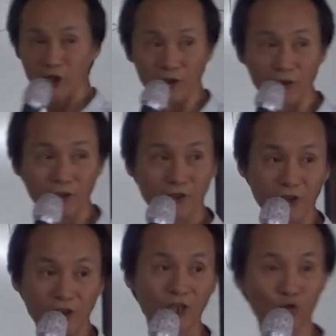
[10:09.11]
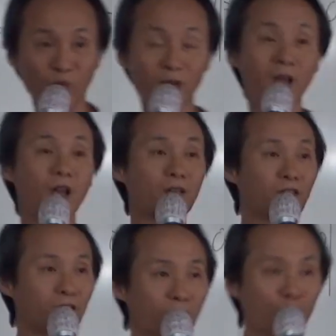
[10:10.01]
새는 서이의 주말이.
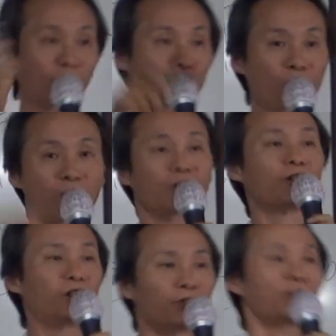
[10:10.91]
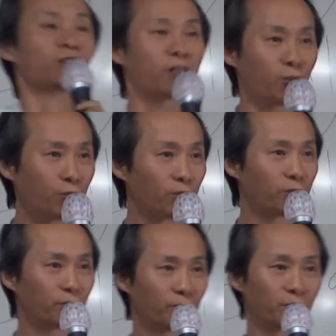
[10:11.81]
경상도 사투리에 서이 너희 그래요.
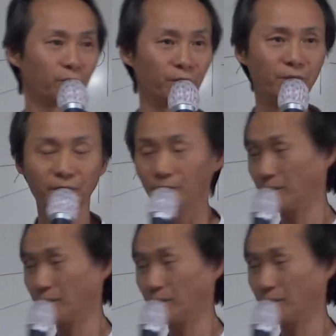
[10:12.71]
예.